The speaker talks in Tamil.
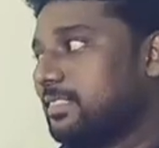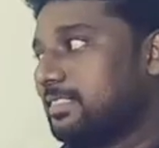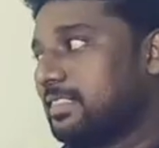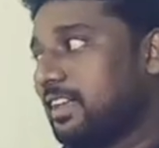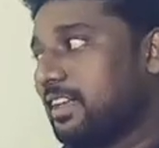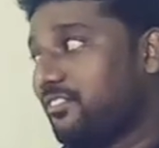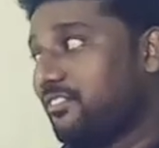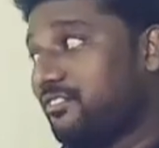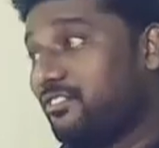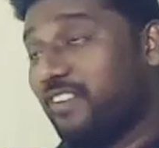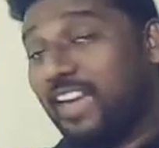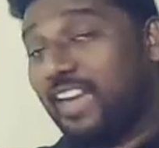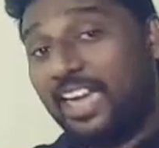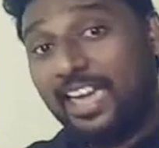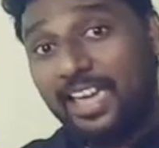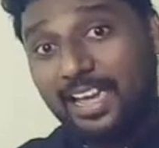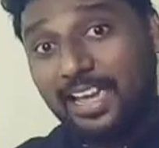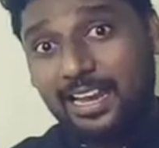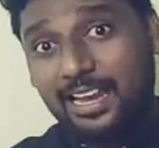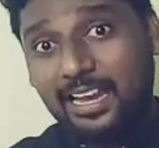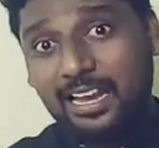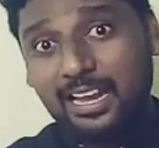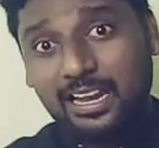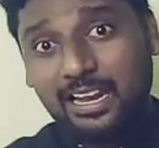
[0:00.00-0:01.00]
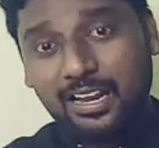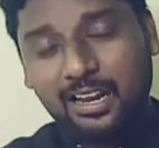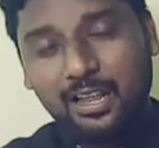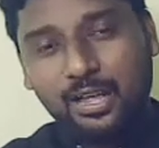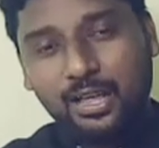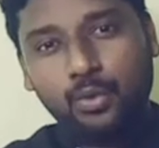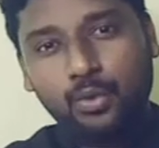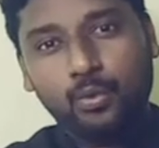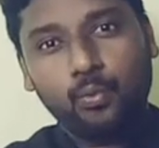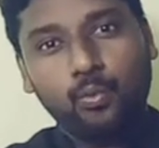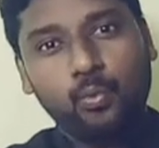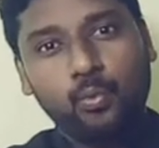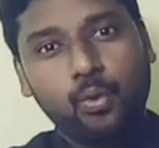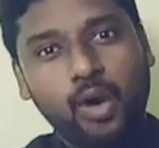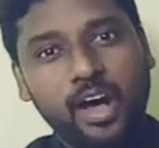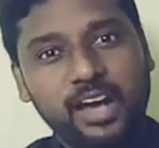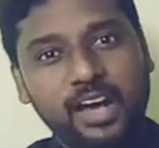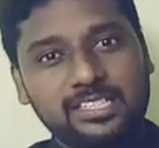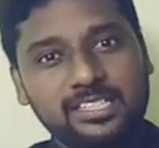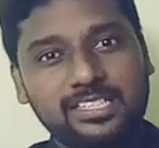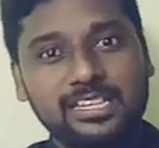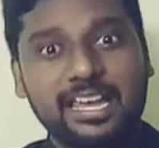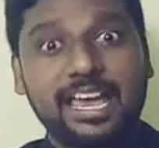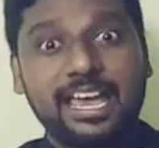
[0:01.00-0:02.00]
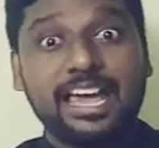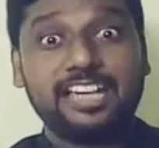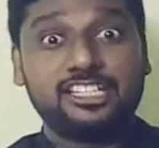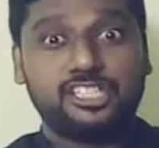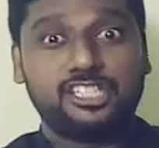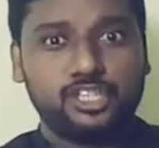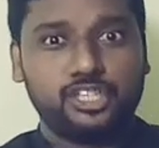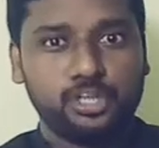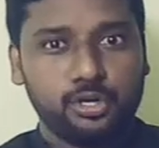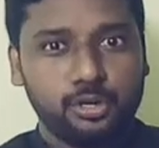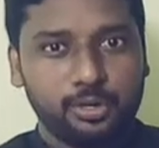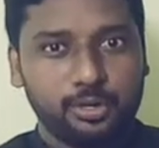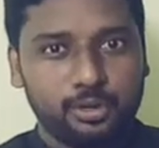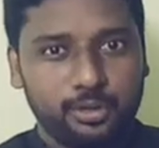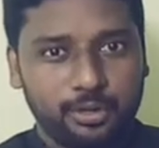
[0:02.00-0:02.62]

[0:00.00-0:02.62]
த வேல் வாஸ்ட் அஷோர்